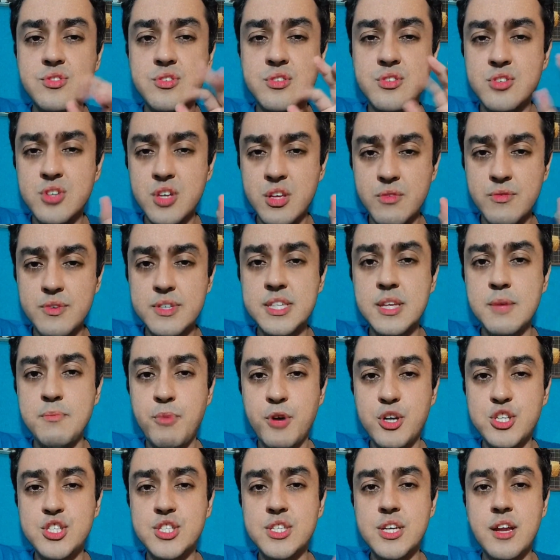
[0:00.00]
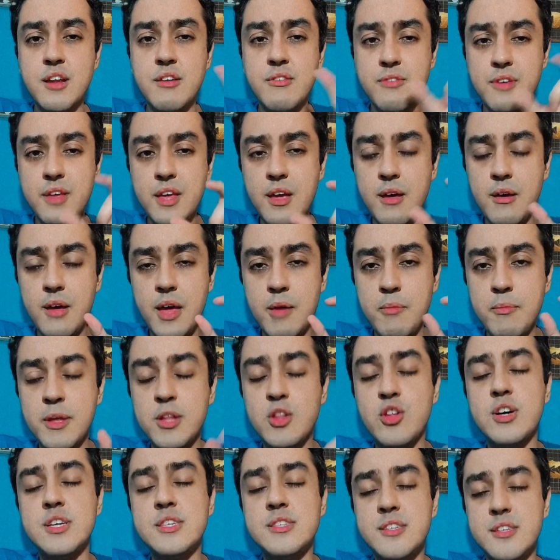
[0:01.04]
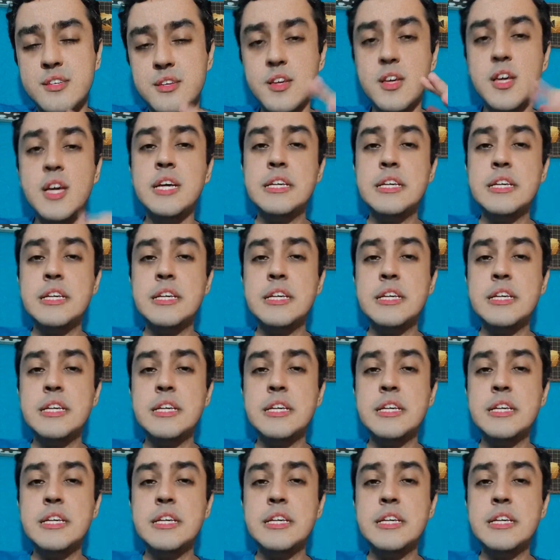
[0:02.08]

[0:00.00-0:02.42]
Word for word: de, que você pode escrever é menorzinha.